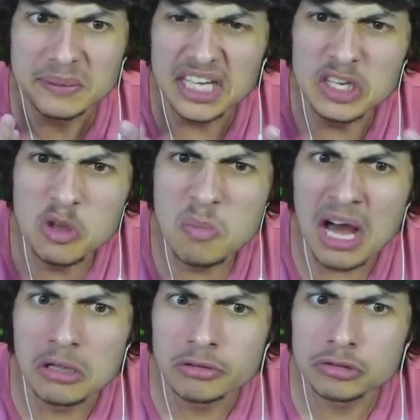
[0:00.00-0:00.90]

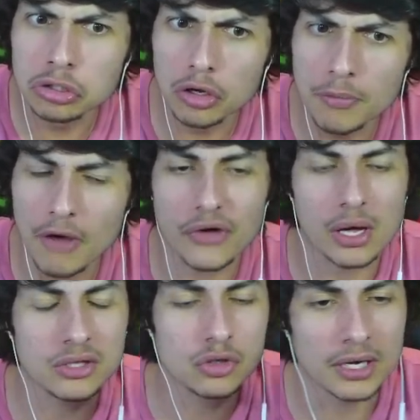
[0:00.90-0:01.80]
inhumain, surhumain,
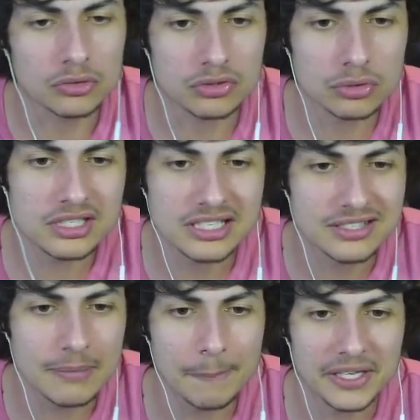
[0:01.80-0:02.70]
enfin inhumain, de toute façon
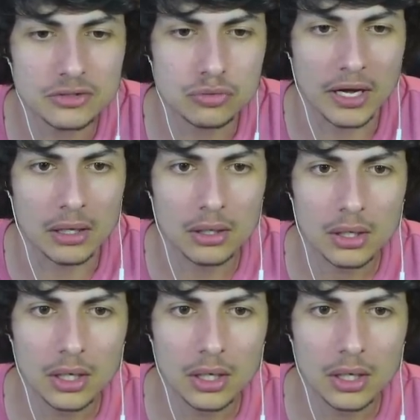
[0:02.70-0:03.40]
c'est même pas des humains.